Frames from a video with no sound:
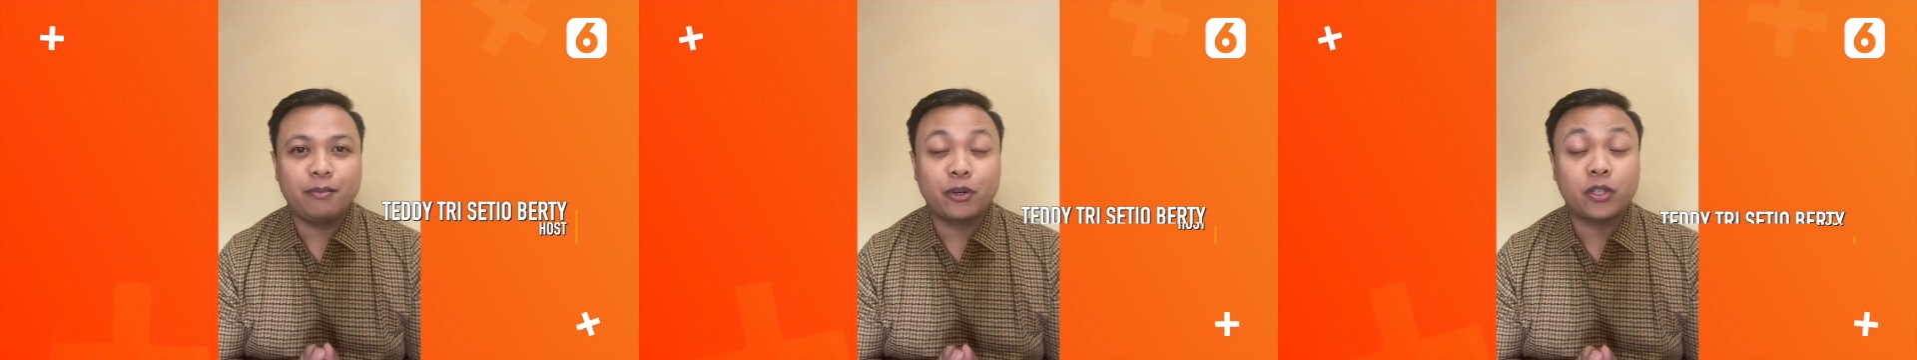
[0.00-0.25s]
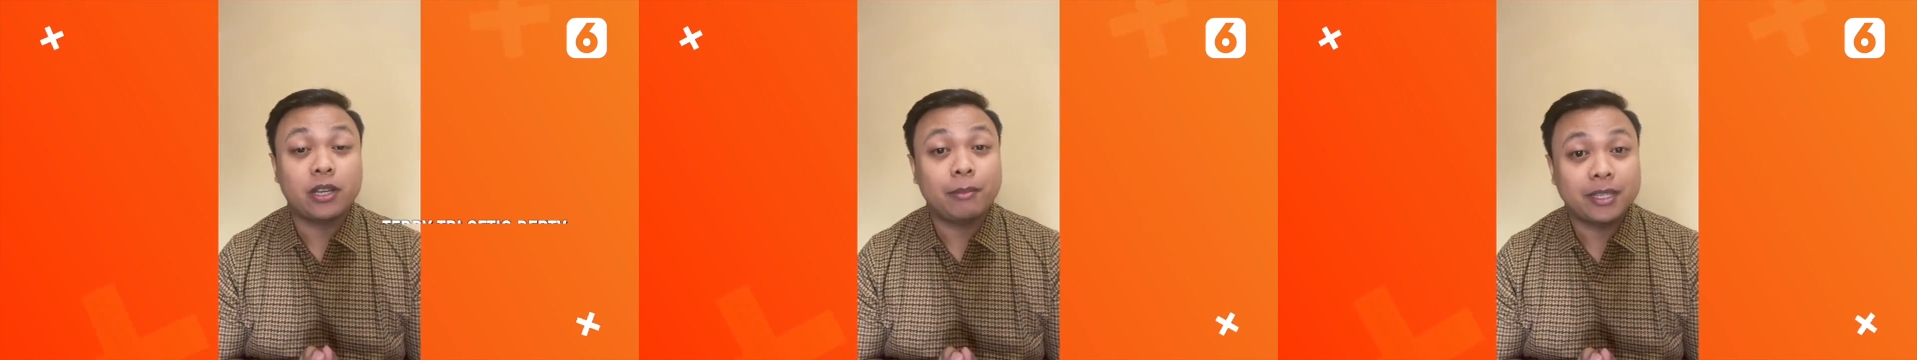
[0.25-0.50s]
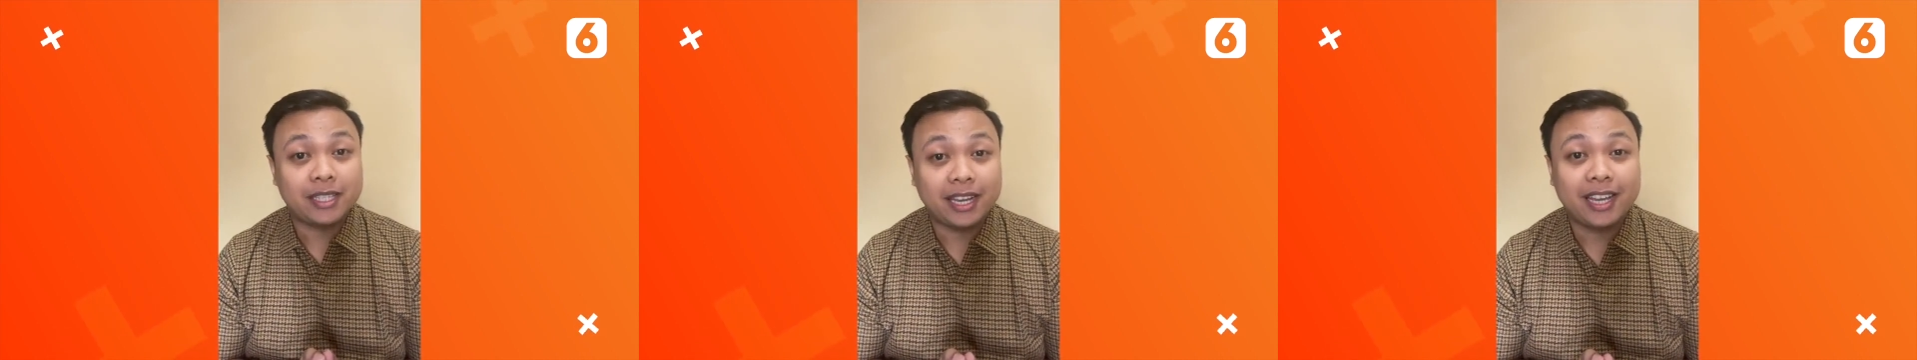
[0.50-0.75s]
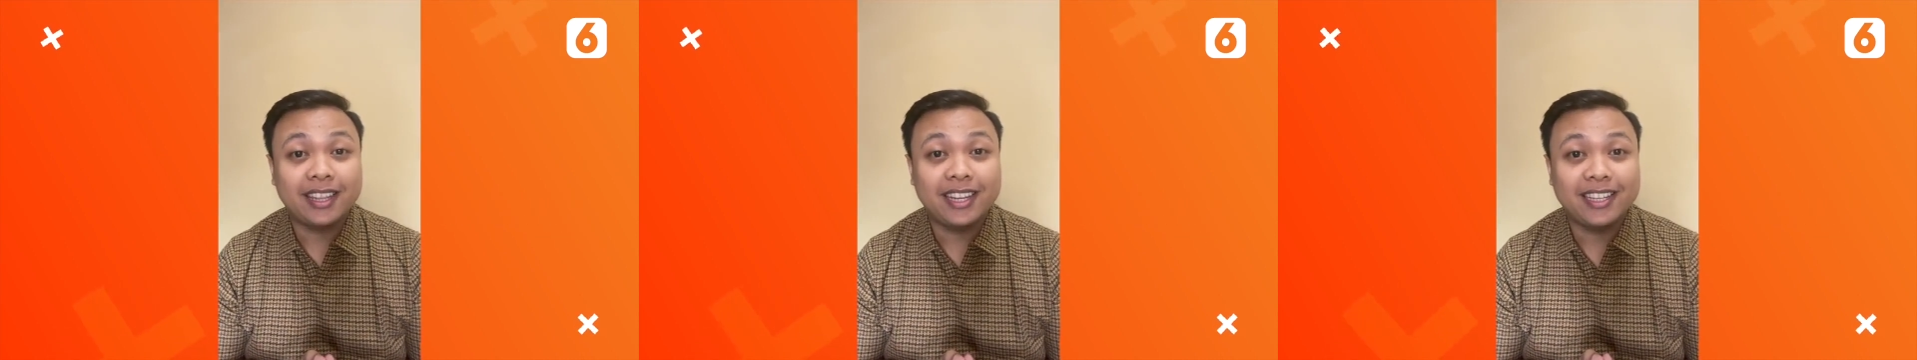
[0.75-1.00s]
bersama
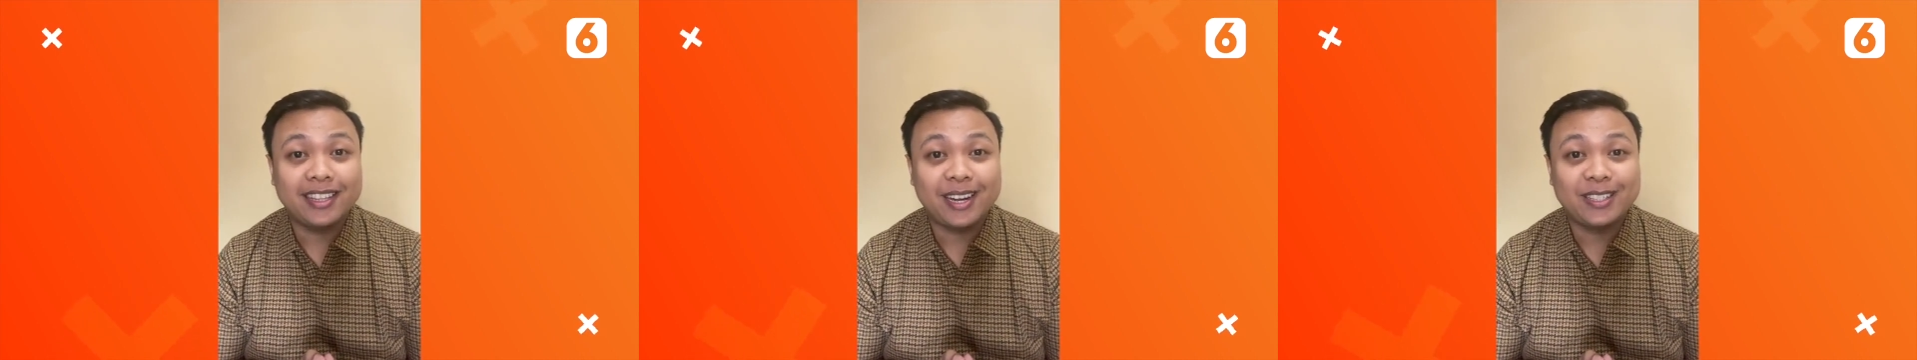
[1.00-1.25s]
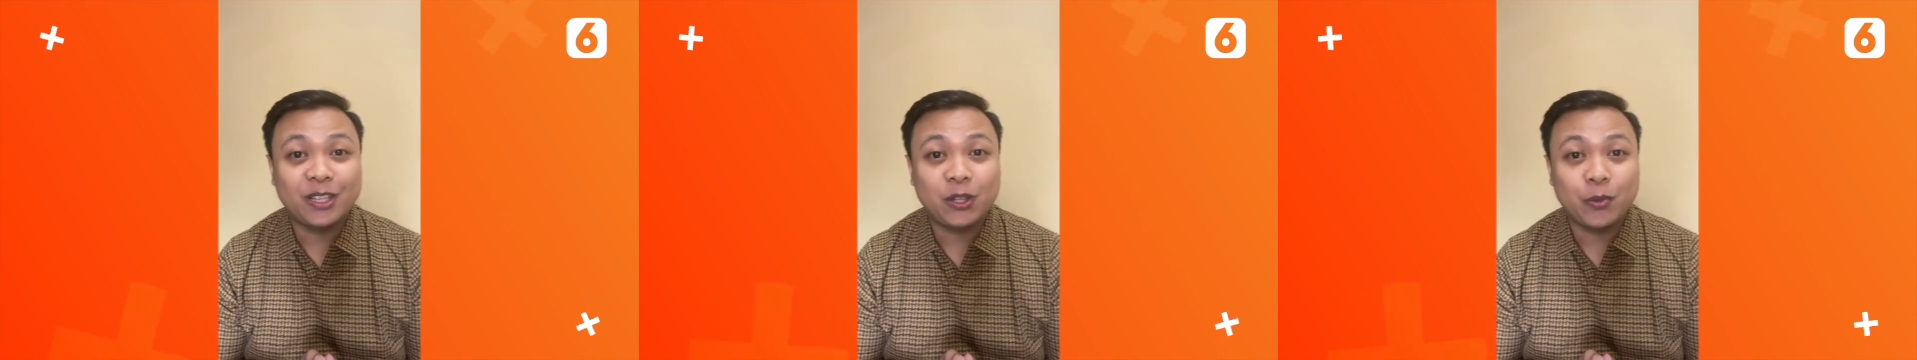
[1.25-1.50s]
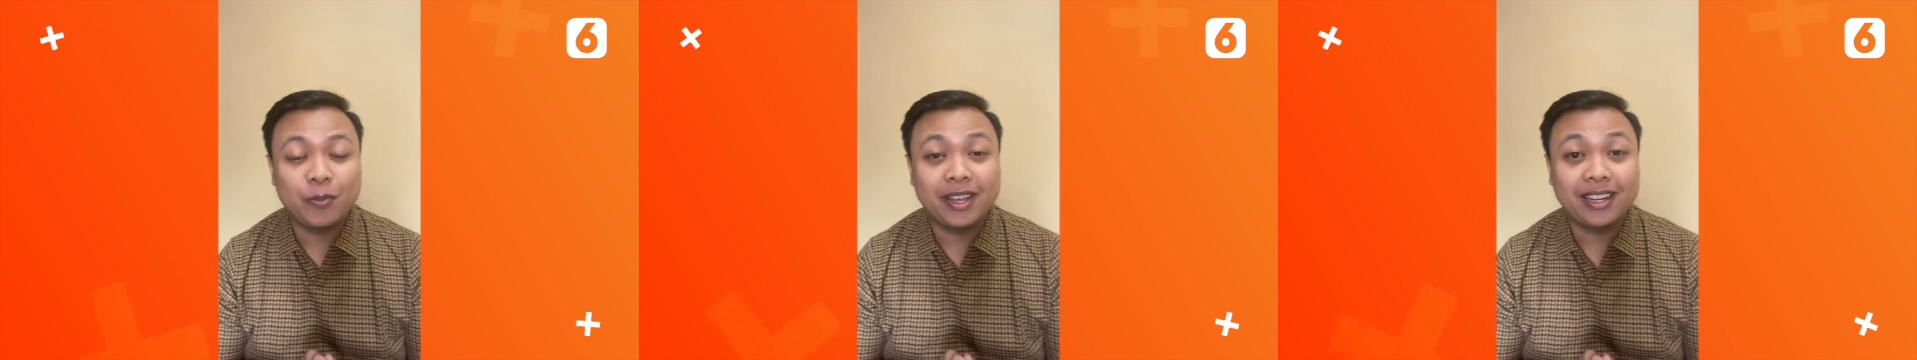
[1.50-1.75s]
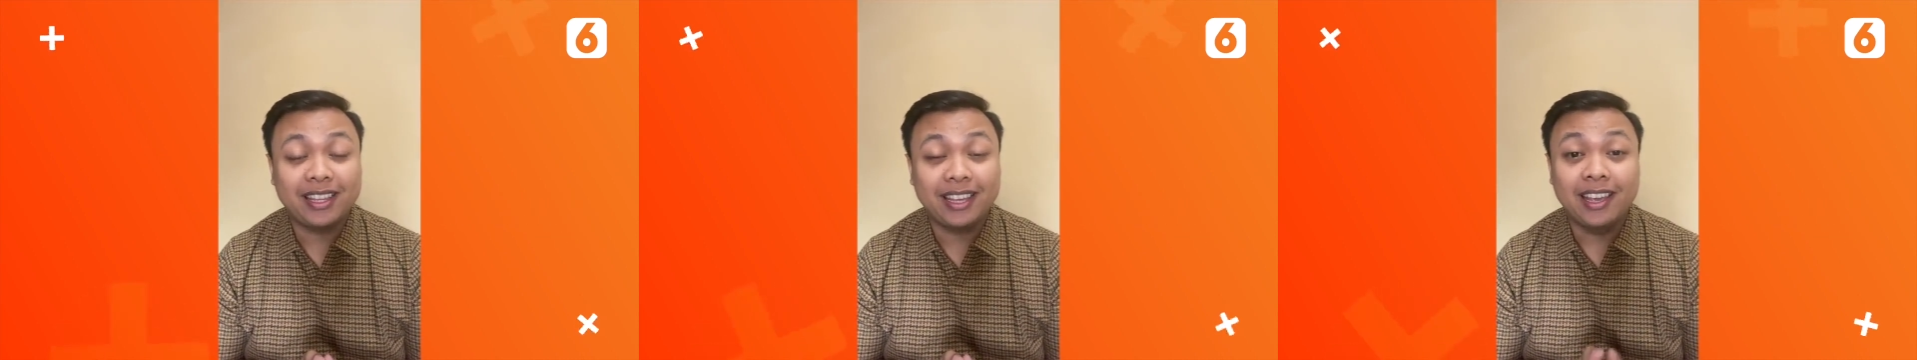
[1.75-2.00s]
saya Teddy Trisetyo
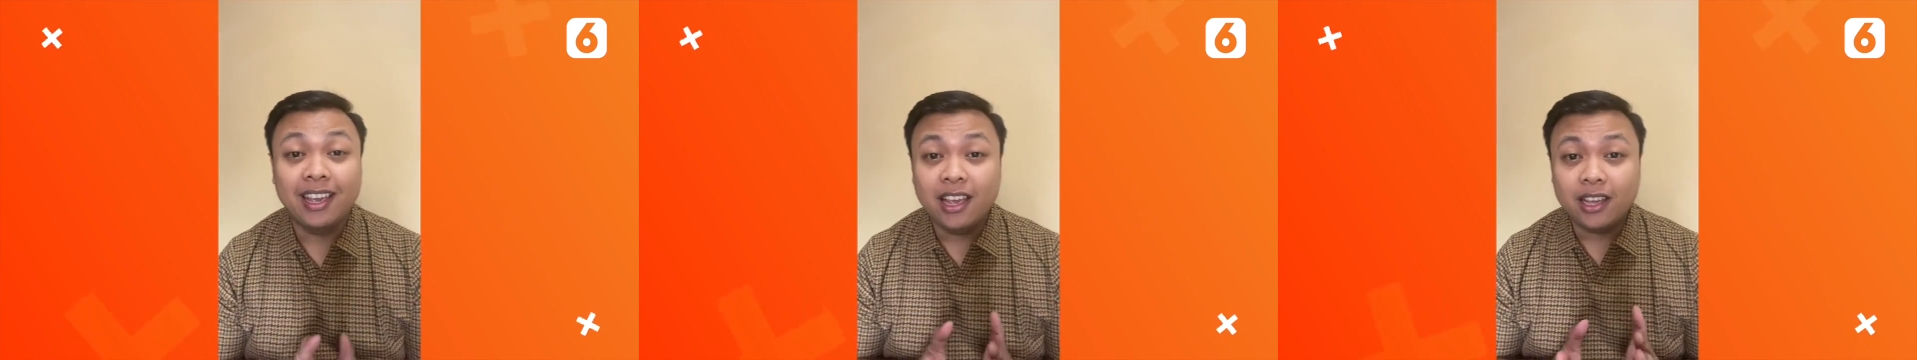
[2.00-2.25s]
Berti.